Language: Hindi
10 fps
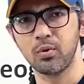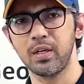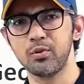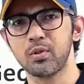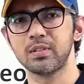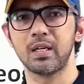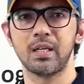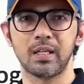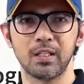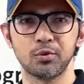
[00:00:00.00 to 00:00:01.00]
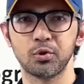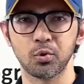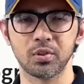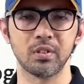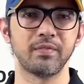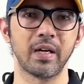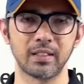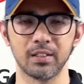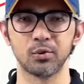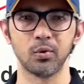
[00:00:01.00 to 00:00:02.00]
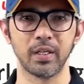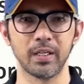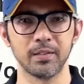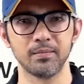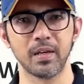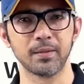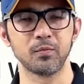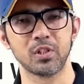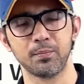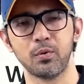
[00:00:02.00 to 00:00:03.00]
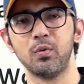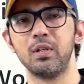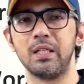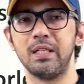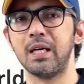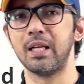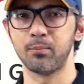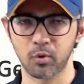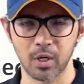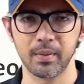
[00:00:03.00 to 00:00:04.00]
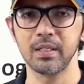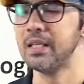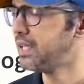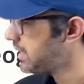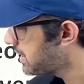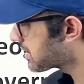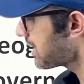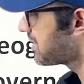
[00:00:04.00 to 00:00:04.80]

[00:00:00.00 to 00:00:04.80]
गई जो अलग अलग जो सोशल फैक्टर्स हो गए है ना जैसे पॉवर्टी अनएम्प्लॉयमेंट ये सारी